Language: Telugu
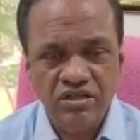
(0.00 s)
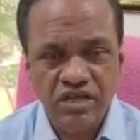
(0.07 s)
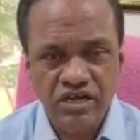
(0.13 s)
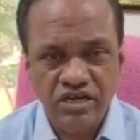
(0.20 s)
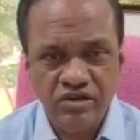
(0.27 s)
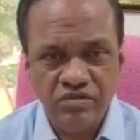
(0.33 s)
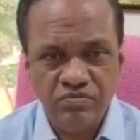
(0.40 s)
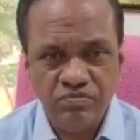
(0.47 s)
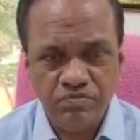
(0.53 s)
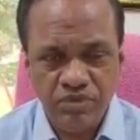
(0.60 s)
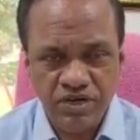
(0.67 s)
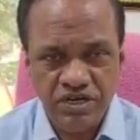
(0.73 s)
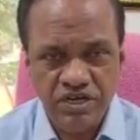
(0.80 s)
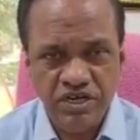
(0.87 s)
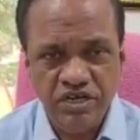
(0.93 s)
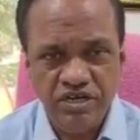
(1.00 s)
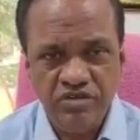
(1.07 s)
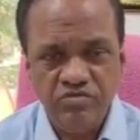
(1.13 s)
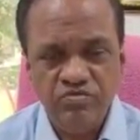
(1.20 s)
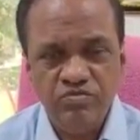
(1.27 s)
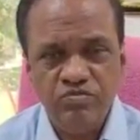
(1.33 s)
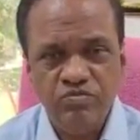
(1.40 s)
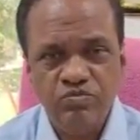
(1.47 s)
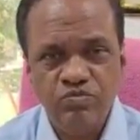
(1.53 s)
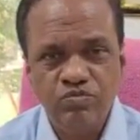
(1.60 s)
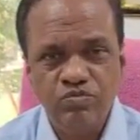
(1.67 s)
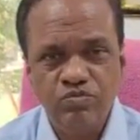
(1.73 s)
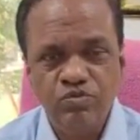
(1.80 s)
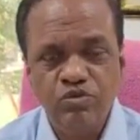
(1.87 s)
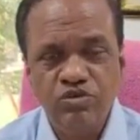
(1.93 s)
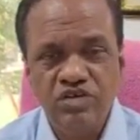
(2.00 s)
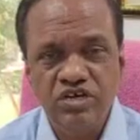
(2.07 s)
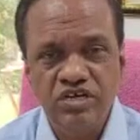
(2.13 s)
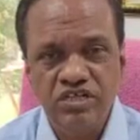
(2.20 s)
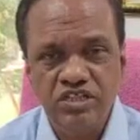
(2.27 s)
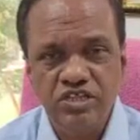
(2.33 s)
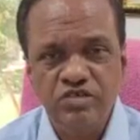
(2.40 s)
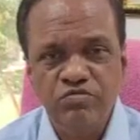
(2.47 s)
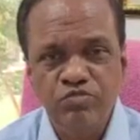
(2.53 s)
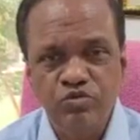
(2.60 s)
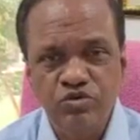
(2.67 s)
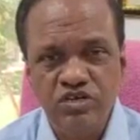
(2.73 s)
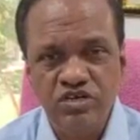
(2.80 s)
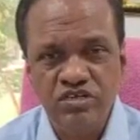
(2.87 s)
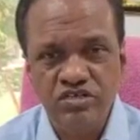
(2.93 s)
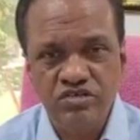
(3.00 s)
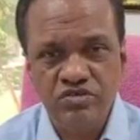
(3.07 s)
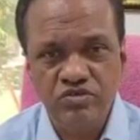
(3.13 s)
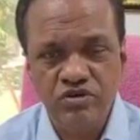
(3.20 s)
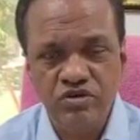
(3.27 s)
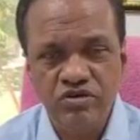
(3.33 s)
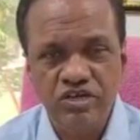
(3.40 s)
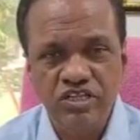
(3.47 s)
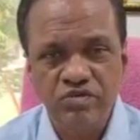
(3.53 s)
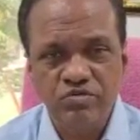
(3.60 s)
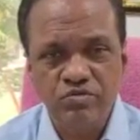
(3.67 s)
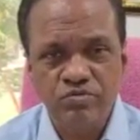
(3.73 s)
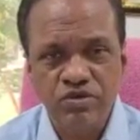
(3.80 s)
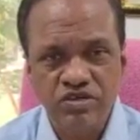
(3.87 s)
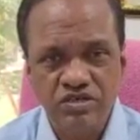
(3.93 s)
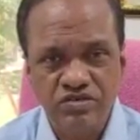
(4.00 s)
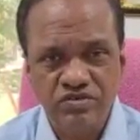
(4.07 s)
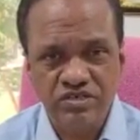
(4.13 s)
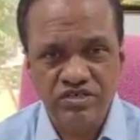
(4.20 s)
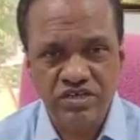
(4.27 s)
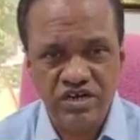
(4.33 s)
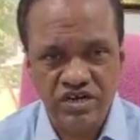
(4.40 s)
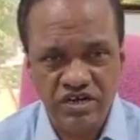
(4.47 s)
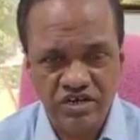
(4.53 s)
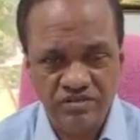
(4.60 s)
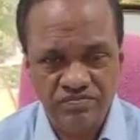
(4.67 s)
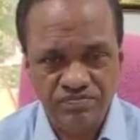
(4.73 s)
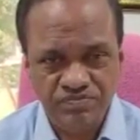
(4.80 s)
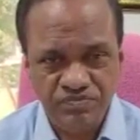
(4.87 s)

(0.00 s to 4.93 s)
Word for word: దాన్ని పెట్టి పూజలు నిత్యం పూజలు చేస్తున్నారు గత ముప్పై సంవత్సరాలుగా